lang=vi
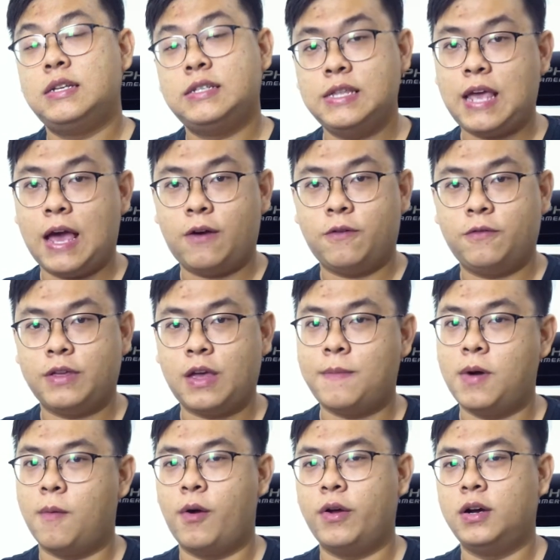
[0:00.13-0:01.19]
Xin chào và chào
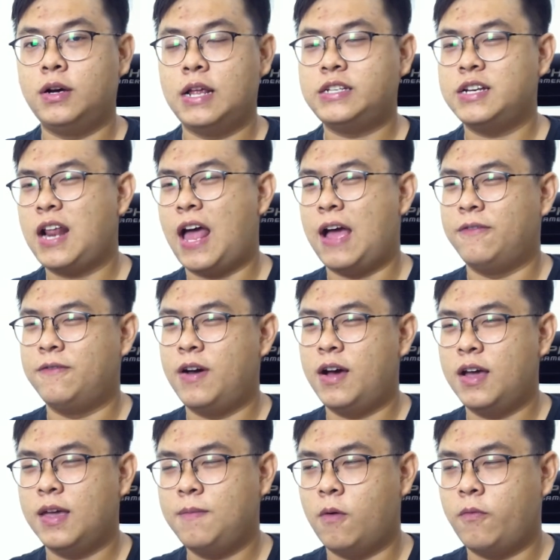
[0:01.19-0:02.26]
mừng mọi người đã trở lại
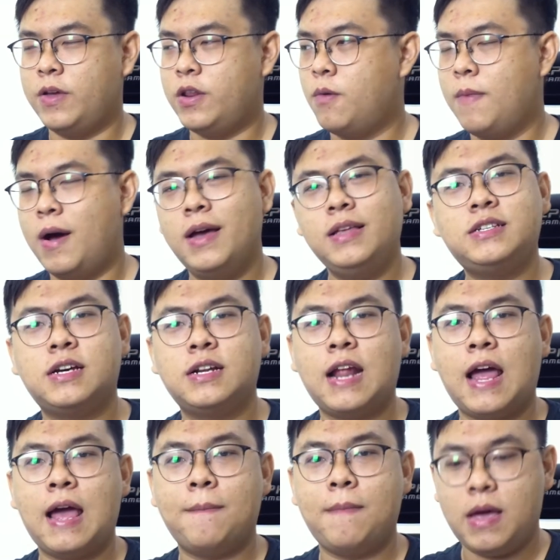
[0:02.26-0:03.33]
với một video mới trên
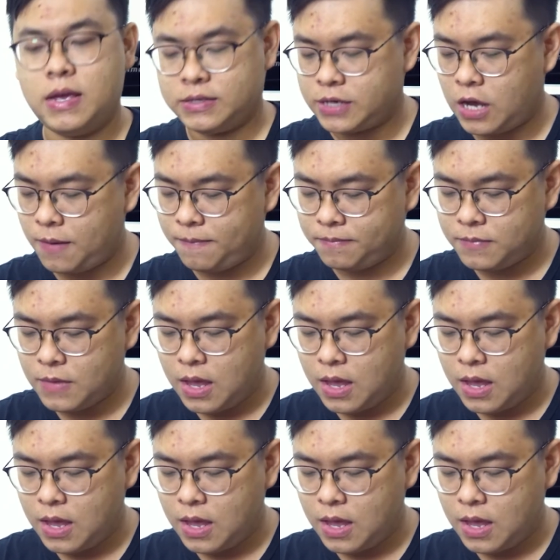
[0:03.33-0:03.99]
AB Shop.